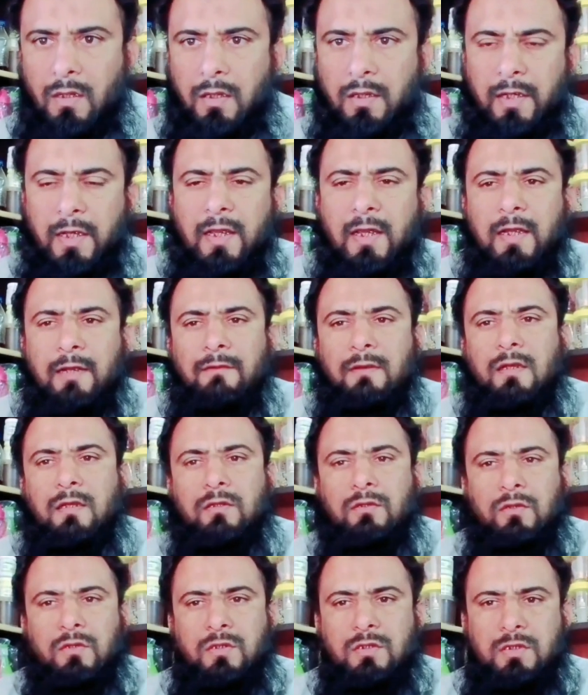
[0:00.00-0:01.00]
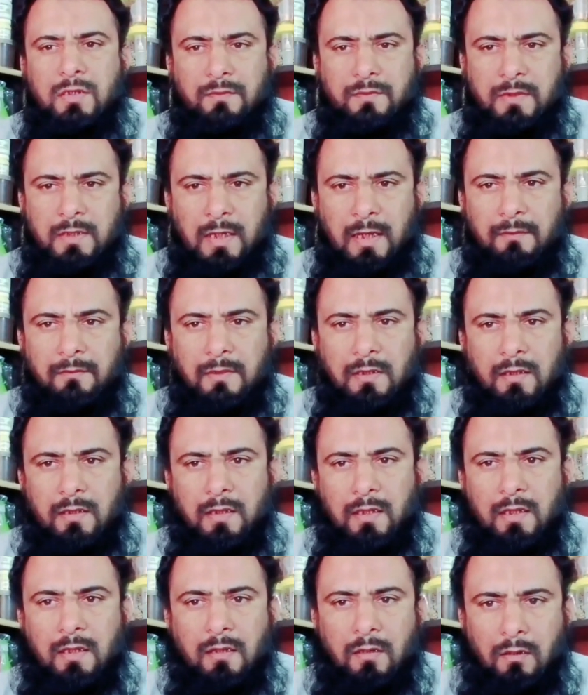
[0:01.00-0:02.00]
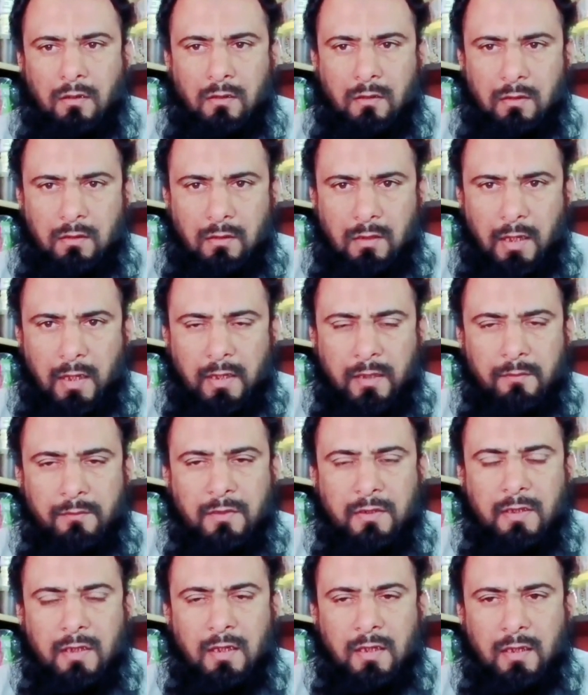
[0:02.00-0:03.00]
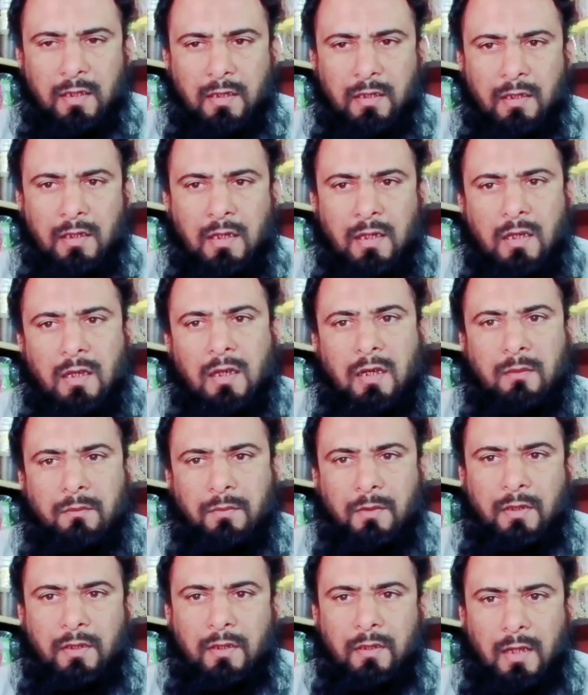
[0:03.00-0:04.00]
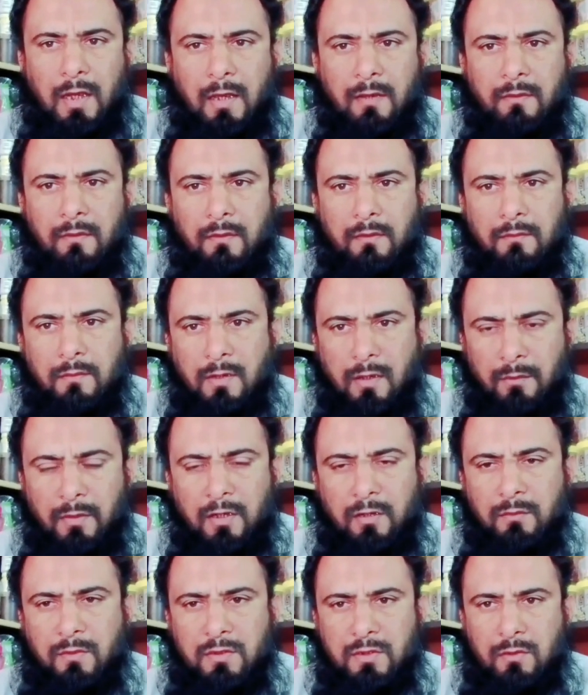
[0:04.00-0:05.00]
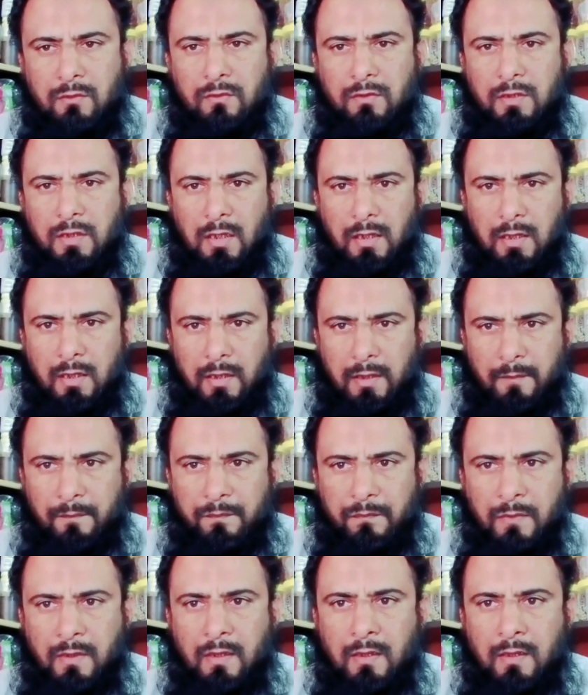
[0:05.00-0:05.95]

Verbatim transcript: नए आने वाले दोस्त सब्सक्राइब कर दें और लाइक भी क्या करें अपनी राय कमेंट में ज़रूर दिया करें